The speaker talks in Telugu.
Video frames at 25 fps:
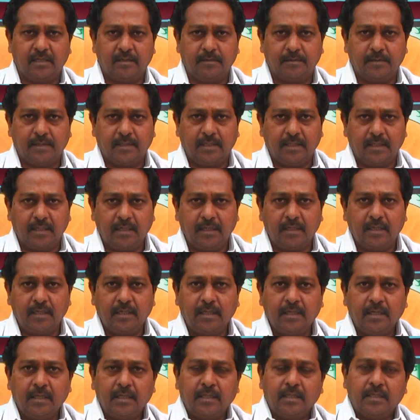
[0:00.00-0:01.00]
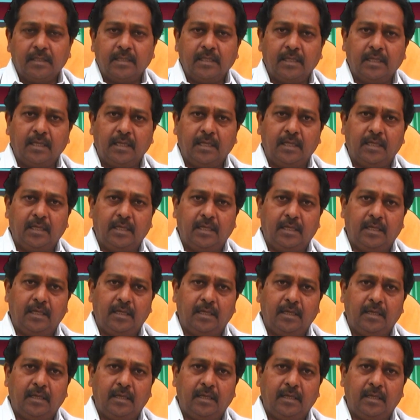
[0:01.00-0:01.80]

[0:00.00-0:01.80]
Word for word: కాబట్టి దీనికి